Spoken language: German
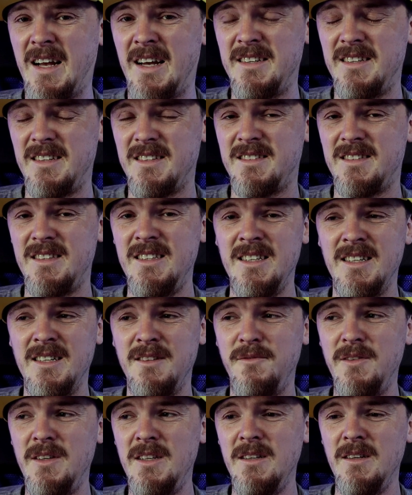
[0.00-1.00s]
kann das
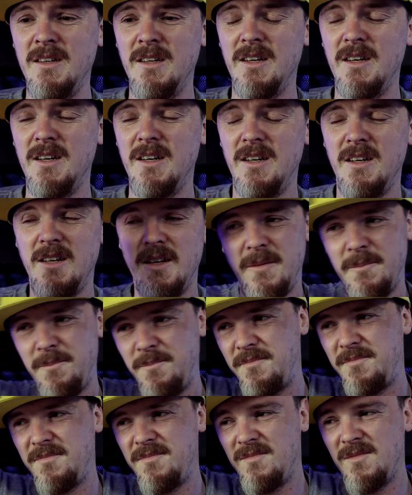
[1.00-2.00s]
irgendwie
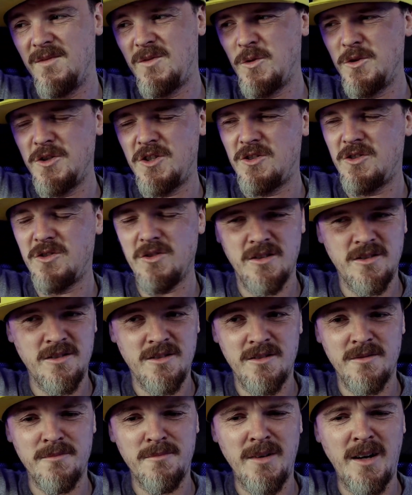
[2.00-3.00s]
durch
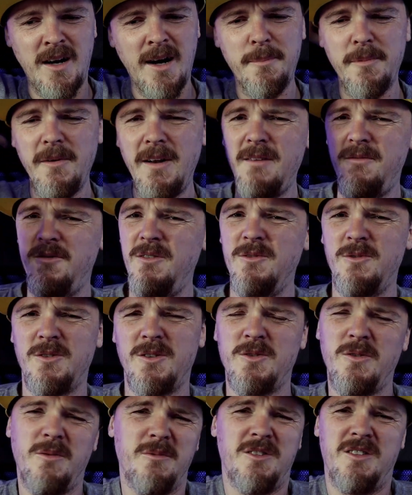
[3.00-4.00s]
ähm, Upleveln
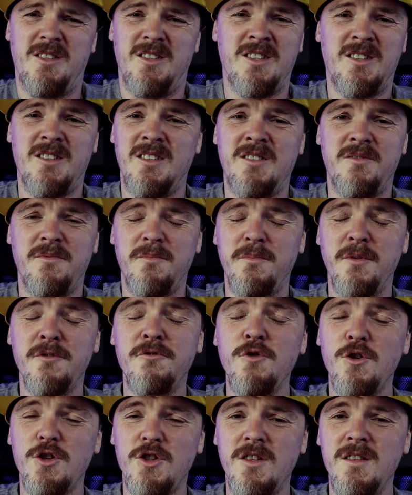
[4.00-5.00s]
oder so, aber ich, ich, ich
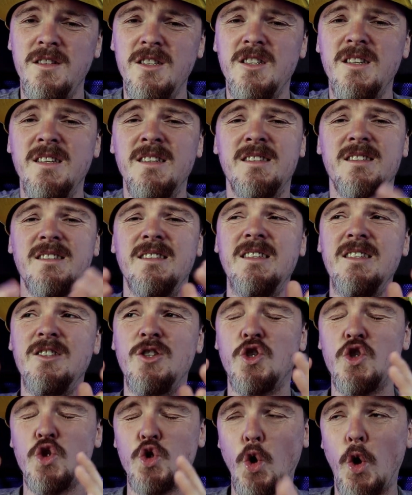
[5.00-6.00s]
befürchte nicht, ist die
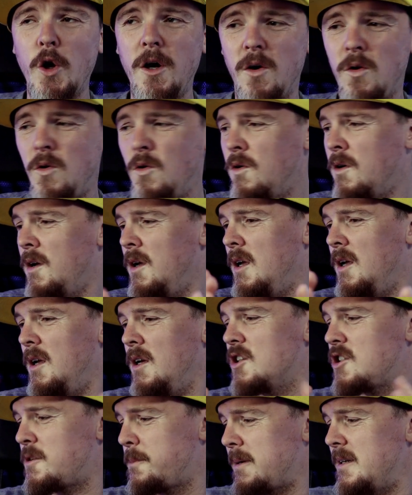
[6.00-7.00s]
Steuerung.
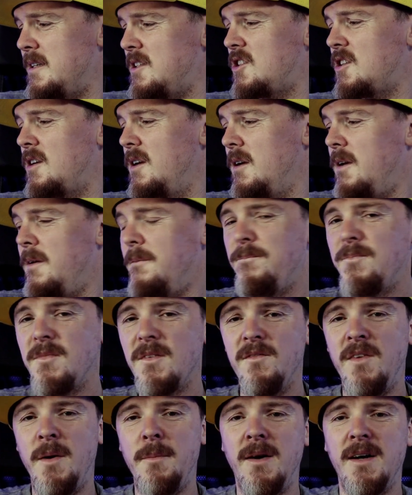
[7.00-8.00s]
Sprich,
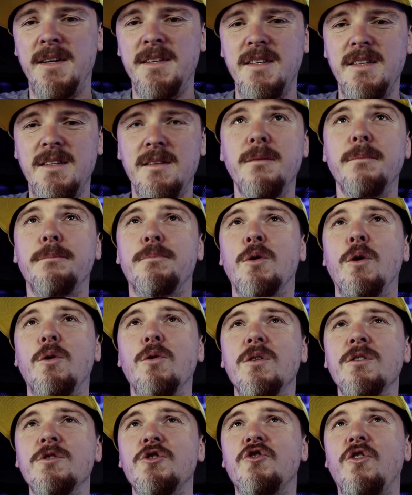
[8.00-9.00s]
wenn man den
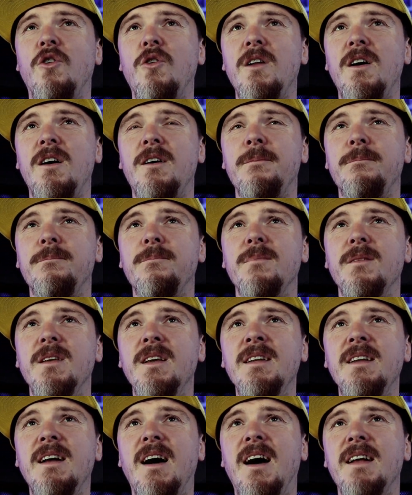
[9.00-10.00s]
Pro-Controller
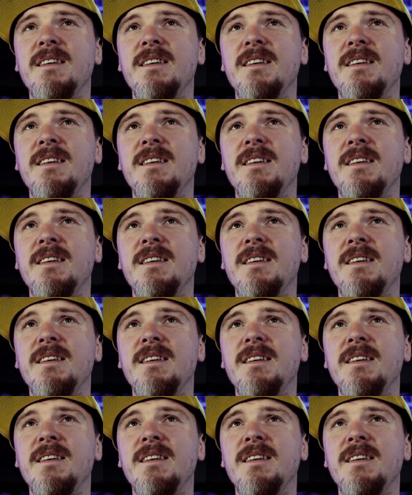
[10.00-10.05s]
in der